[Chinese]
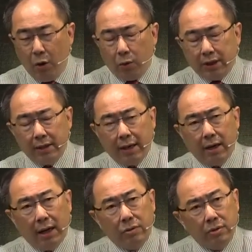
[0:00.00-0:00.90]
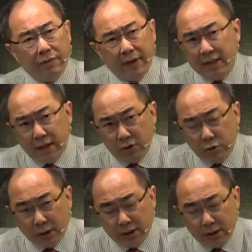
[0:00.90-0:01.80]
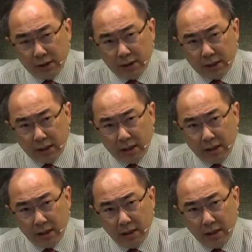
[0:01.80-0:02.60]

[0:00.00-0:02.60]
我常常看到他就是非常专心的听。